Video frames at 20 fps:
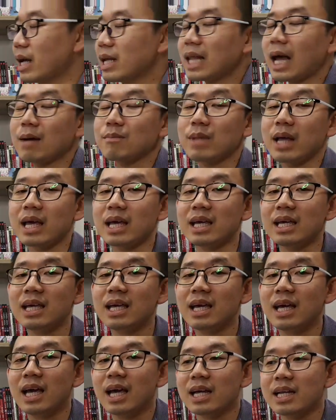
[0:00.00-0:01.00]
ผมแนะนำใน
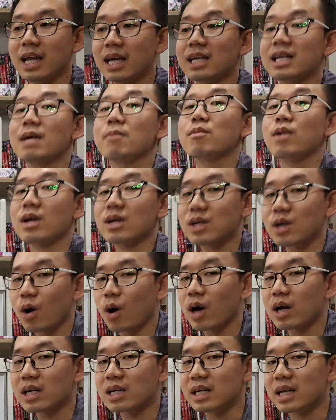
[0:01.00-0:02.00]
ในคลิป
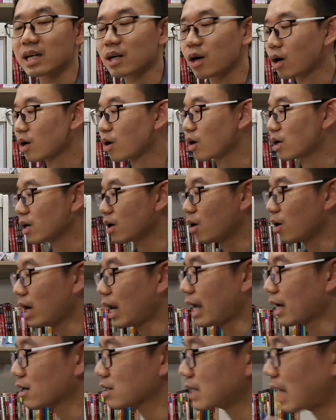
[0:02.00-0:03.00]
ก่อนๆหรือในคอร์สออ
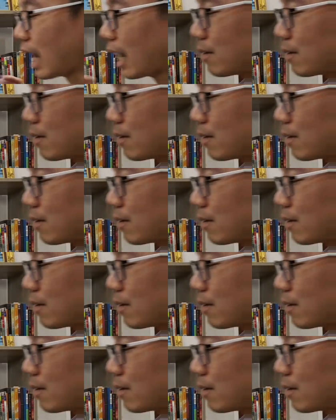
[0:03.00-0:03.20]
นไลน์ก็